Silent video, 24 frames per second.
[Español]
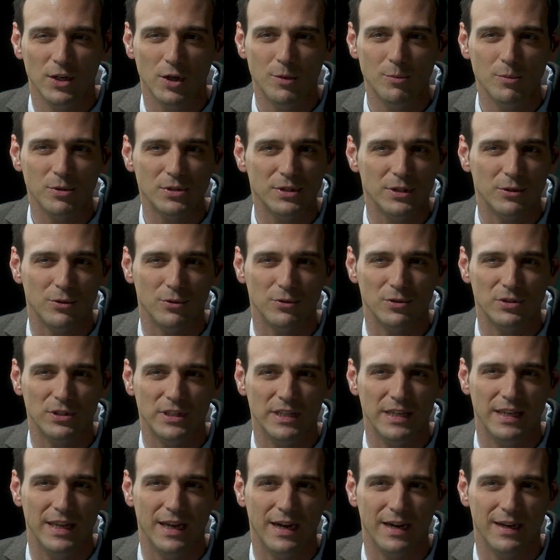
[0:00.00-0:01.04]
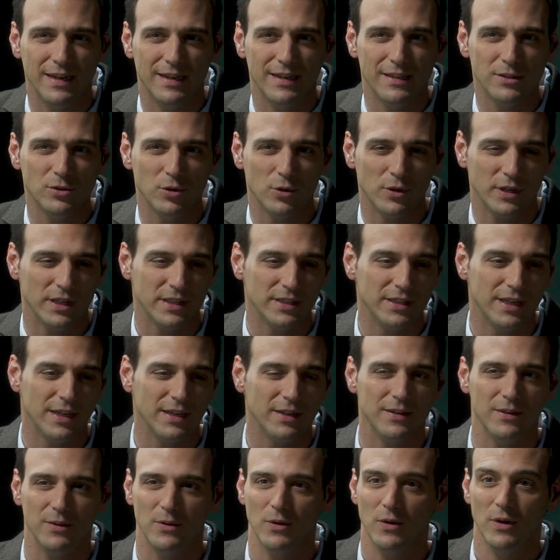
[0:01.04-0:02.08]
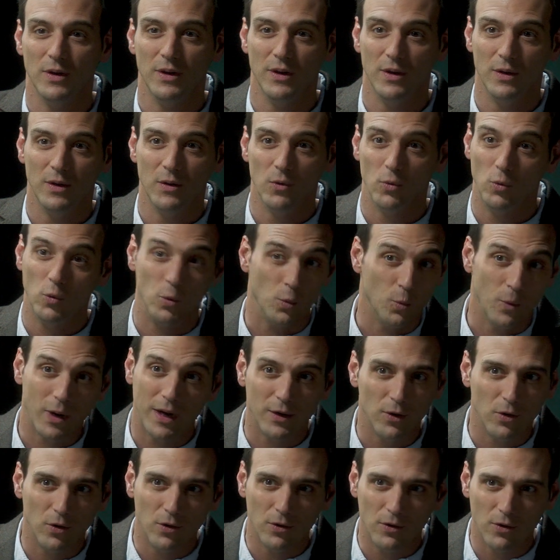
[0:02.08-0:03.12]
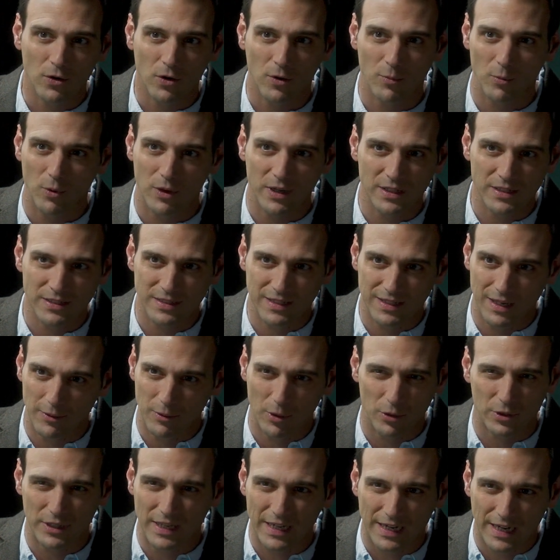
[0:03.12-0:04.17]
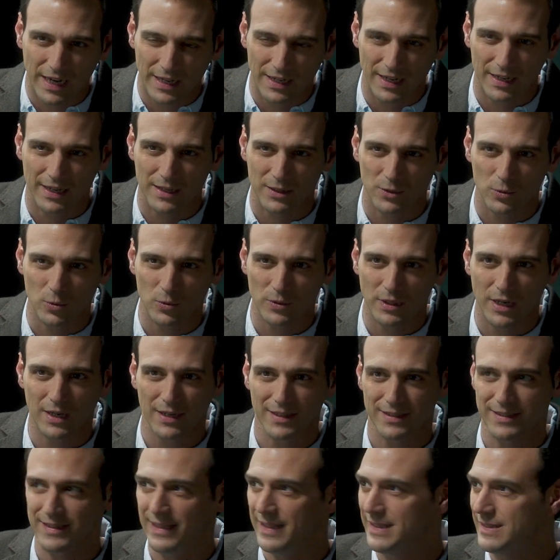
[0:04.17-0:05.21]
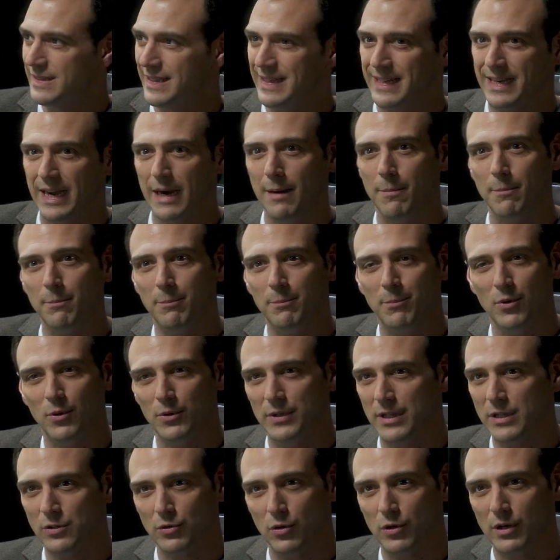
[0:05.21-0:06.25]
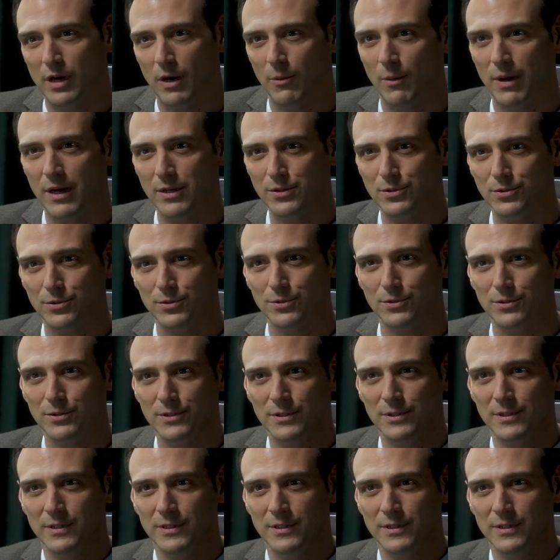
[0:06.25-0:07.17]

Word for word: ¿Cómo se concilia eso que es tan urbano como es la biblioteca y la lectura y ese campo y esos caballos?